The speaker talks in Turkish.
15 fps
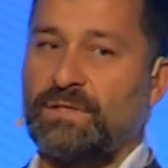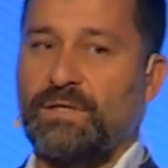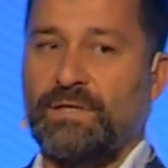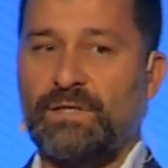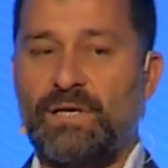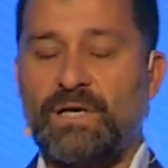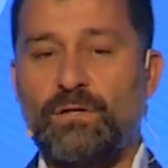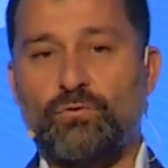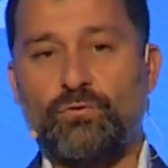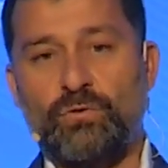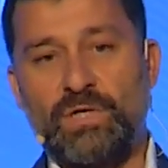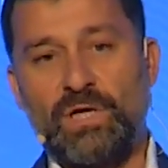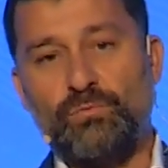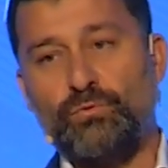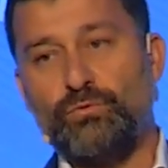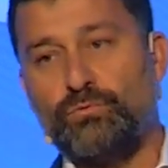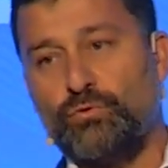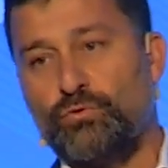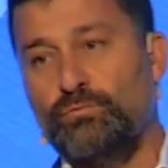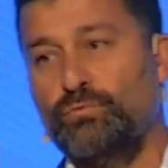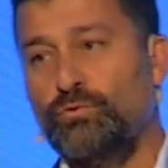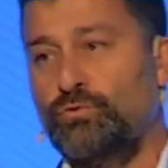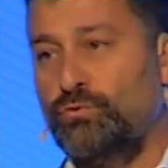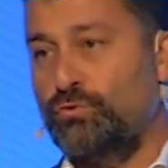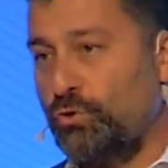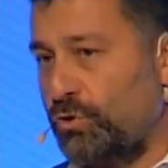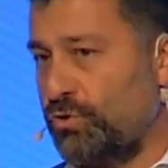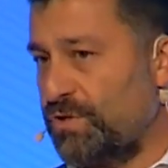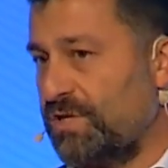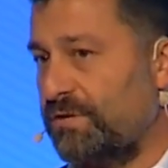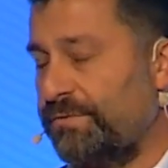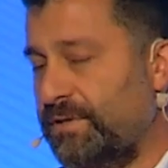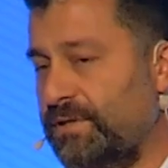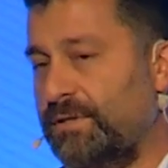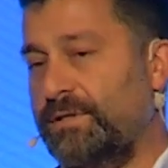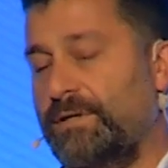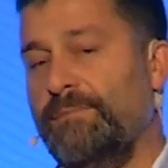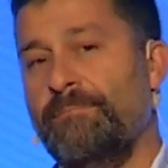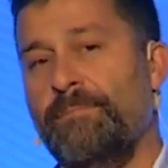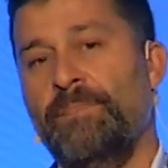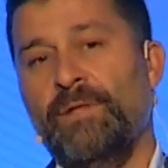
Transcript: kariyer net olarak bu, bu dört safhada da